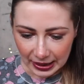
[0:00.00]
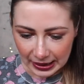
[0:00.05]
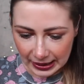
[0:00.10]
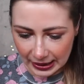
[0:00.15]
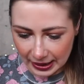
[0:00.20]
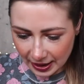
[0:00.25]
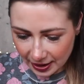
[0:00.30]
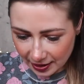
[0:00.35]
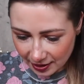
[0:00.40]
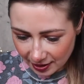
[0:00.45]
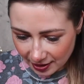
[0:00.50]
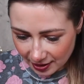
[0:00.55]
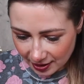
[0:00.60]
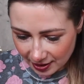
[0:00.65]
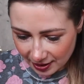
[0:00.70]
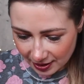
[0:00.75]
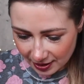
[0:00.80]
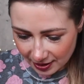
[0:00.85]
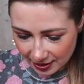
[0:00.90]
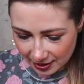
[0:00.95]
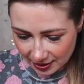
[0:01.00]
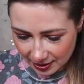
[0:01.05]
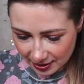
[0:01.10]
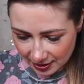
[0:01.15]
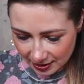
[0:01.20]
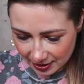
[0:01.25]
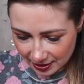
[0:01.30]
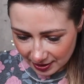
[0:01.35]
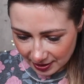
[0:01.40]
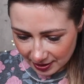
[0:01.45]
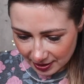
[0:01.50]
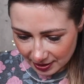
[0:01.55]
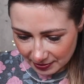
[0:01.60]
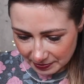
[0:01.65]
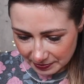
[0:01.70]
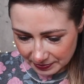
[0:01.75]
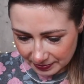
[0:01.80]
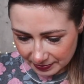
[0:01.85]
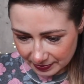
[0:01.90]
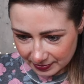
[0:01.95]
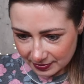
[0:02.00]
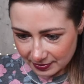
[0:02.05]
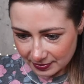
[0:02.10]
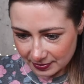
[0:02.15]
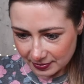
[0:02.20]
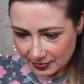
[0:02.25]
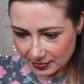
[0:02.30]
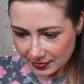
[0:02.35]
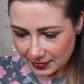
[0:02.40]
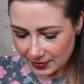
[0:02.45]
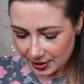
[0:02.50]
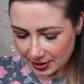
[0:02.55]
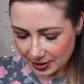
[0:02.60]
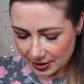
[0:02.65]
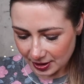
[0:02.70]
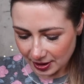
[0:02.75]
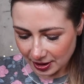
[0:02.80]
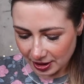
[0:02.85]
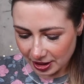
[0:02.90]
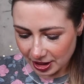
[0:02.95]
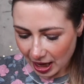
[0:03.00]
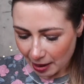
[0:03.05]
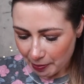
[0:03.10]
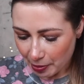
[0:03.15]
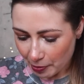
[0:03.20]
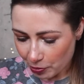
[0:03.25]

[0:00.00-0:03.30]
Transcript: и э, я